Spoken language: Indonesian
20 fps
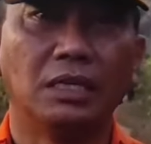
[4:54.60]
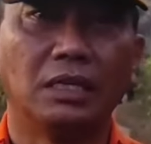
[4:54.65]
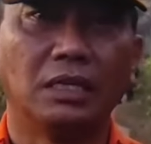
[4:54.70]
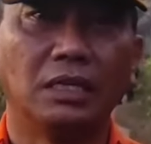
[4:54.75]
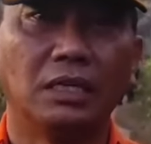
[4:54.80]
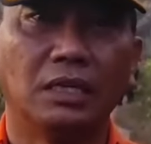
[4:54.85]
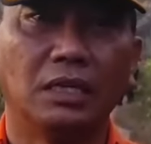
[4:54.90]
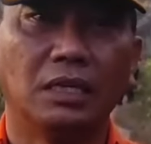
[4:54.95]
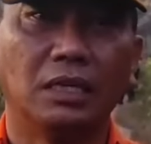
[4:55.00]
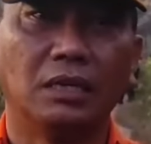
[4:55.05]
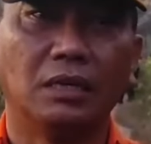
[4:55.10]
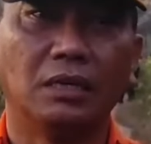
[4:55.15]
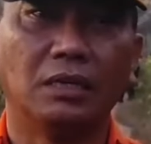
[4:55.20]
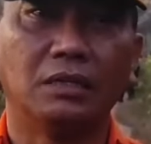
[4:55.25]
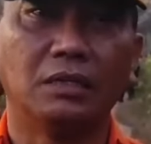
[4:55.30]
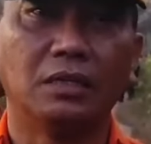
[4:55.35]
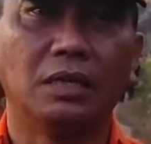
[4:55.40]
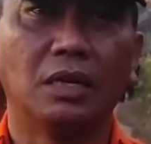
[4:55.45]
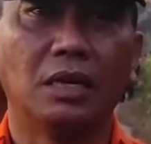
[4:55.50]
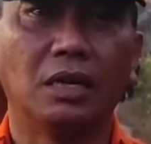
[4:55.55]
ya.
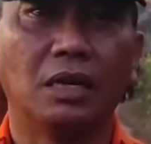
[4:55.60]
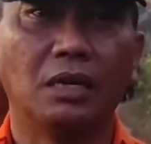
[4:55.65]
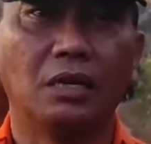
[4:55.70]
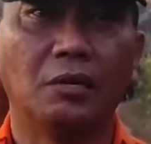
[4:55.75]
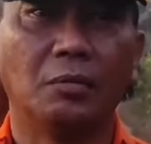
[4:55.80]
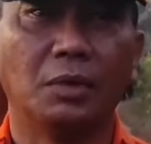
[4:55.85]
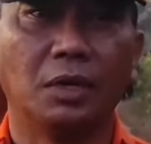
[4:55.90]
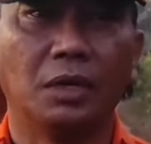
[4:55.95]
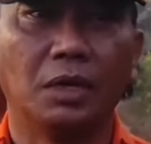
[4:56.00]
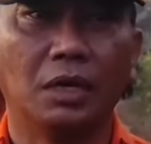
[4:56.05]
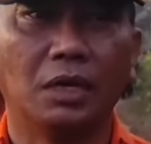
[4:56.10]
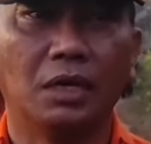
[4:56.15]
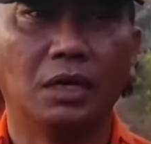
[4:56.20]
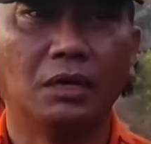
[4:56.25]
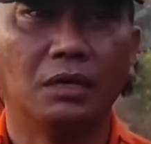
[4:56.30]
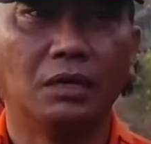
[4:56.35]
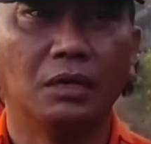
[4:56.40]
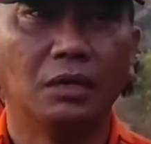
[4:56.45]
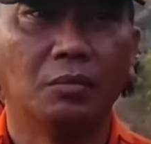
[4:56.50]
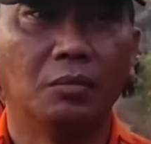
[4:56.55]
Kita akan serahkan
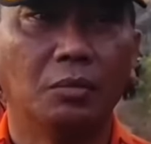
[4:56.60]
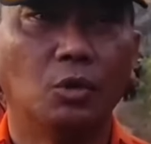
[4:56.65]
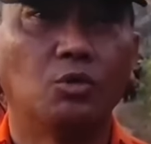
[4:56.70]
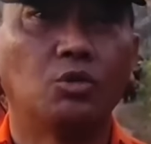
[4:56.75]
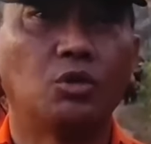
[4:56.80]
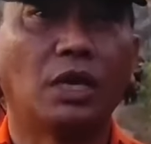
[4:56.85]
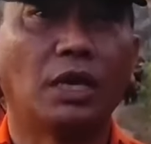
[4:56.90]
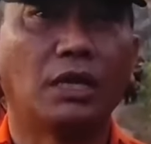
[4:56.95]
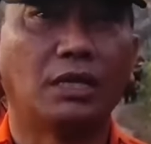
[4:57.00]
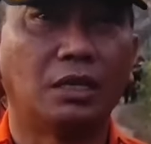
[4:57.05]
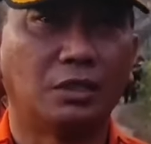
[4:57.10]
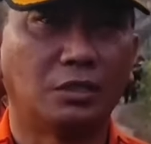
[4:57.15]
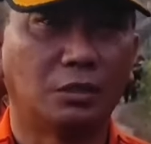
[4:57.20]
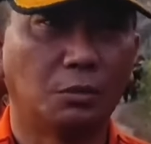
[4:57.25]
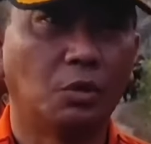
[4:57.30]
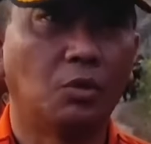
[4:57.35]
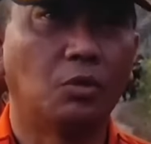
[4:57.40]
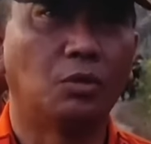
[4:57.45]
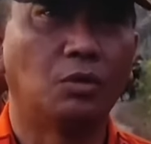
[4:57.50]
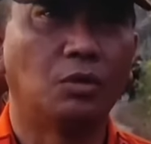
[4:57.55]
kepada perusahaan
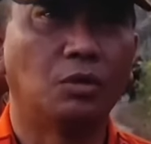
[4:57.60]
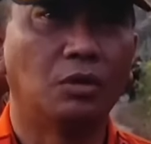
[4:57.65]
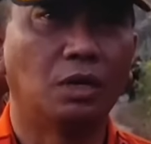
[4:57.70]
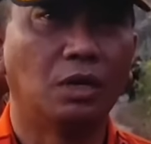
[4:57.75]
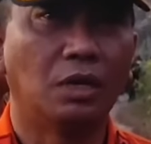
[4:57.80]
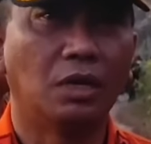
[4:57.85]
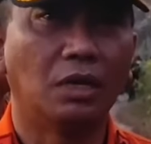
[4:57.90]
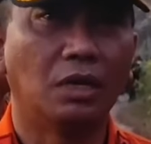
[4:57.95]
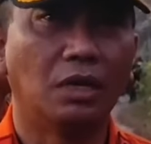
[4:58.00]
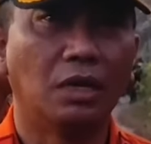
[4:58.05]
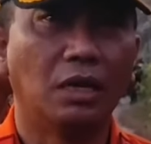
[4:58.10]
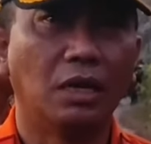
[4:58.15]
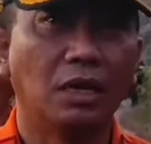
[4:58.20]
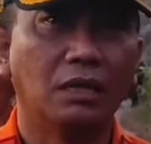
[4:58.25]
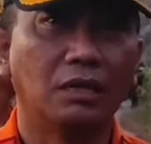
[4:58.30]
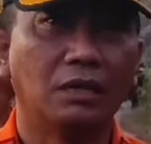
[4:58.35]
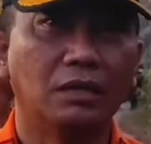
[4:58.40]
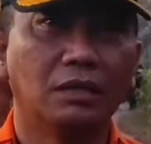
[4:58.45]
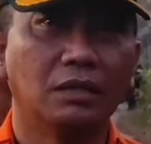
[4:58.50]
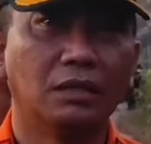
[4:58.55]
tersebut terkait
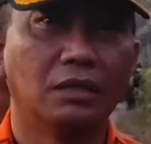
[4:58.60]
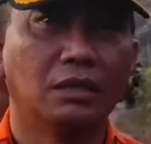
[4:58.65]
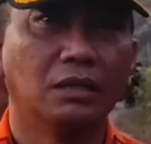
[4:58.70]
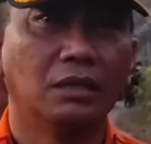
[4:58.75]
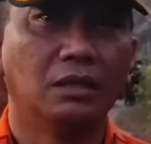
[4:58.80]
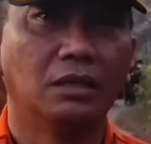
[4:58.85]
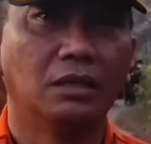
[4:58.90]
dengan